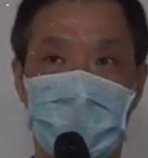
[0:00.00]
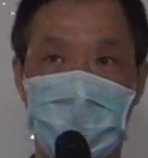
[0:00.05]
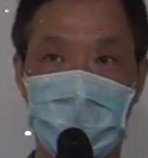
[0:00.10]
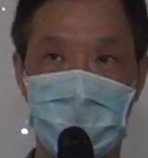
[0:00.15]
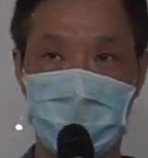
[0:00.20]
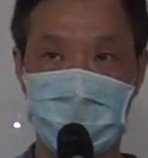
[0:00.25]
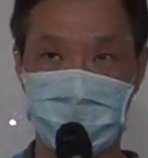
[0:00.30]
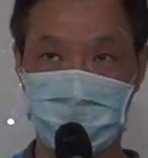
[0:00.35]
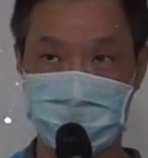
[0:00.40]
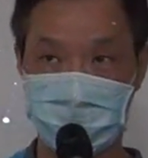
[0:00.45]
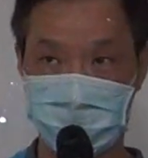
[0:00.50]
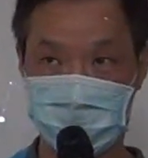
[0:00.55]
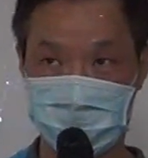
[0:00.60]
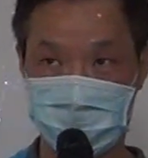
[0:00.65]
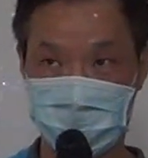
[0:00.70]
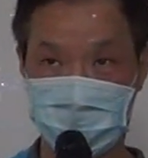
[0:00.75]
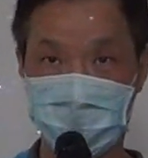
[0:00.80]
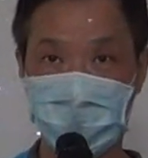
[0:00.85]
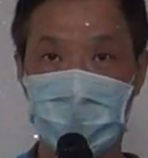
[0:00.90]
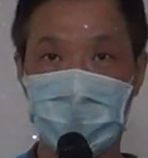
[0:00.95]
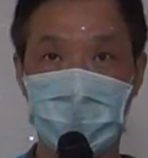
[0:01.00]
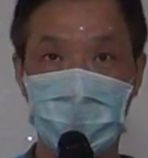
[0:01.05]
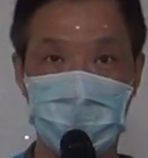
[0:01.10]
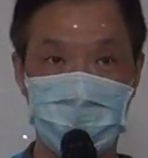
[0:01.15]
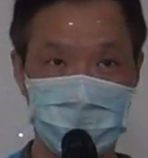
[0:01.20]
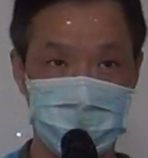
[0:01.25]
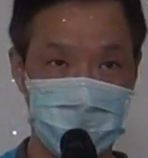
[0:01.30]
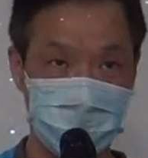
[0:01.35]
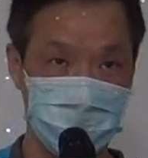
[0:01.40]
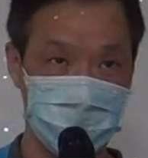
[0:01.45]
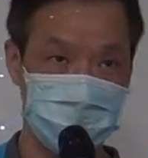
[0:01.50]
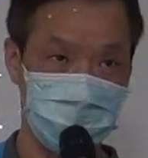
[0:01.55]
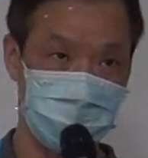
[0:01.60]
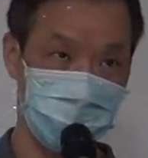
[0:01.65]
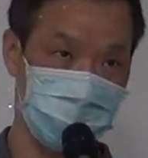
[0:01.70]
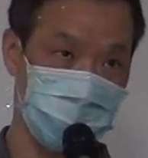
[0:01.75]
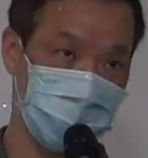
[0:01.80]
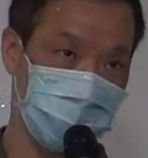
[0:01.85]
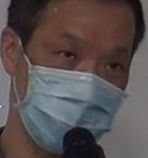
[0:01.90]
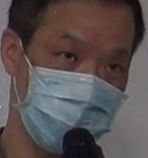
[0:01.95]
二十六点
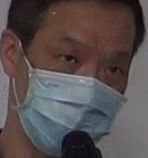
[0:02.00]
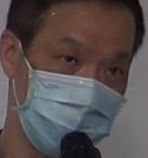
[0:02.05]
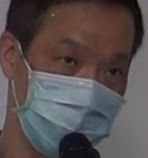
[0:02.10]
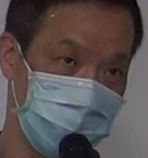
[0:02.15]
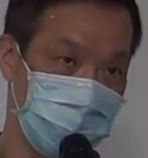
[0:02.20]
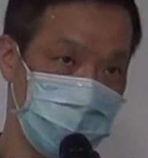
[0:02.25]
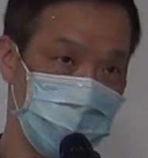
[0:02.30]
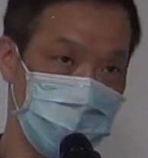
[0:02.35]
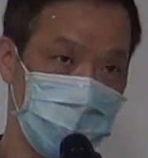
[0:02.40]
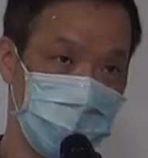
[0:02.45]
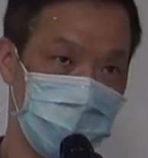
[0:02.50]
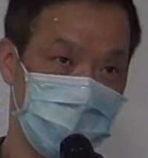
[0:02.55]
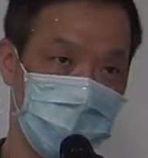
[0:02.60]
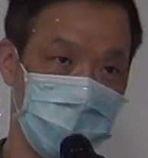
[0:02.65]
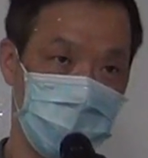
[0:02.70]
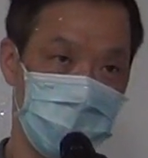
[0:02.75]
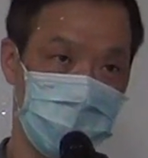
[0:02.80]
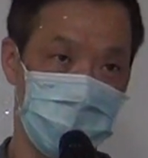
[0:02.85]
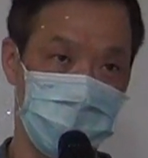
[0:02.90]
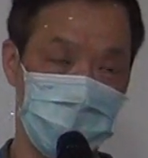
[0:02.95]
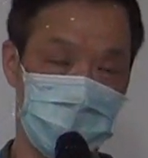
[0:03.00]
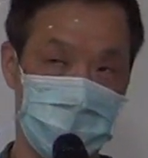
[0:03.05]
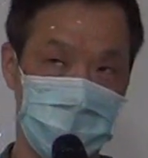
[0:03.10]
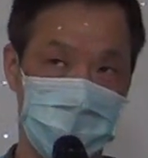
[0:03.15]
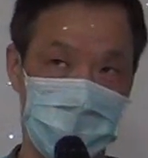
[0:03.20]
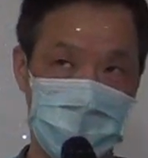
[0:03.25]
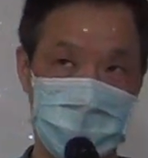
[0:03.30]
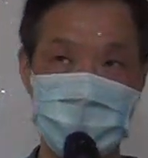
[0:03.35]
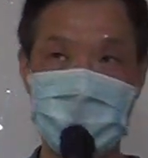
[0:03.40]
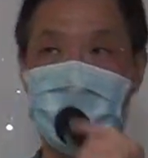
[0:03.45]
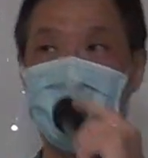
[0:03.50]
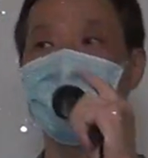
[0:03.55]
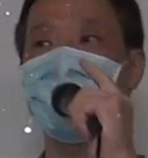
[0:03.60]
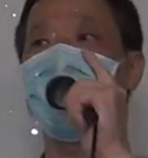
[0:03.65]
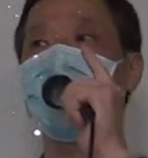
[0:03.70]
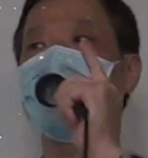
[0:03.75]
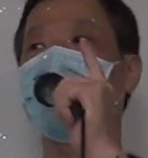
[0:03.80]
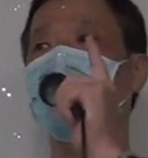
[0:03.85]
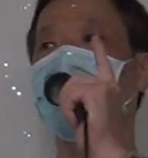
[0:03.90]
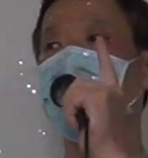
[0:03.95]
多的，满
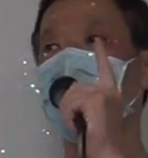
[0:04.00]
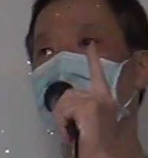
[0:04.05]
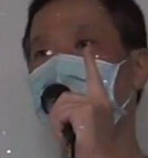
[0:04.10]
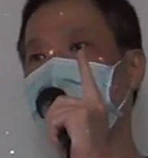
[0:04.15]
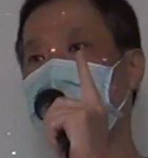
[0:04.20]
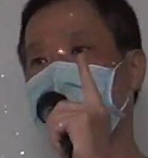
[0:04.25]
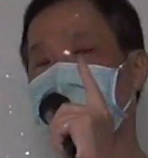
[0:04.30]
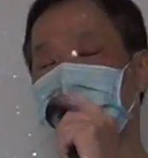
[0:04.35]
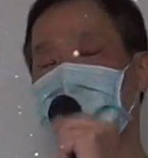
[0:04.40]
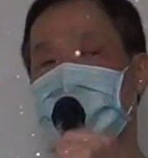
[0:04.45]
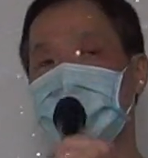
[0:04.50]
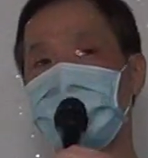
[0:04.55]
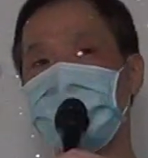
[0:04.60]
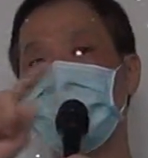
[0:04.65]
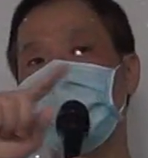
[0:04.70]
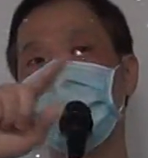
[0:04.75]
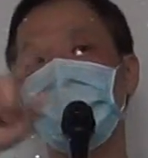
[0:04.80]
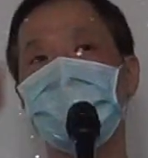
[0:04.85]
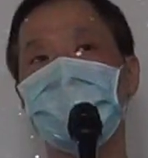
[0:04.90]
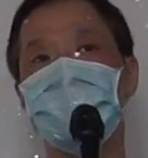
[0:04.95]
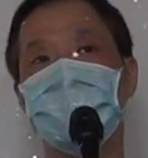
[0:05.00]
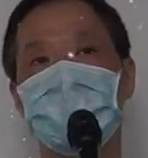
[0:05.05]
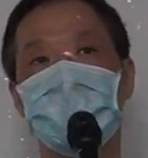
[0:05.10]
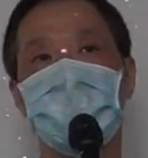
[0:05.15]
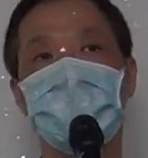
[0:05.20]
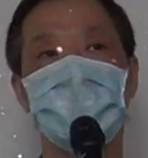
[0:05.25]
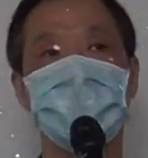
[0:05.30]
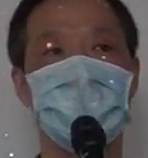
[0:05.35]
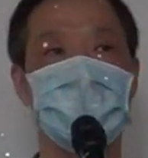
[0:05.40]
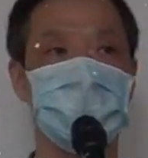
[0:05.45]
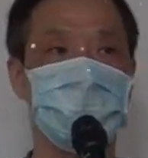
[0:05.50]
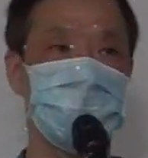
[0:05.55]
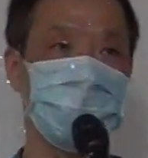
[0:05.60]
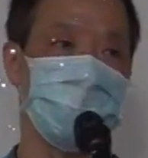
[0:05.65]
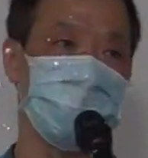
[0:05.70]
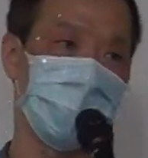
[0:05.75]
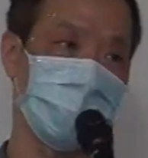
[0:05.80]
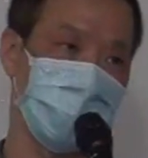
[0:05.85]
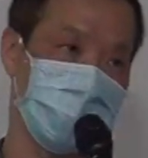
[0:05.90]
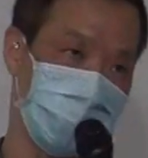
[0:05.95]
月的月亮大概负十二点
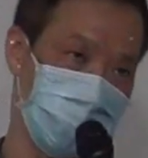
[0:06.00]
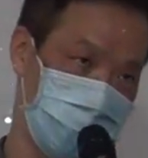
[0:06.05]
多的。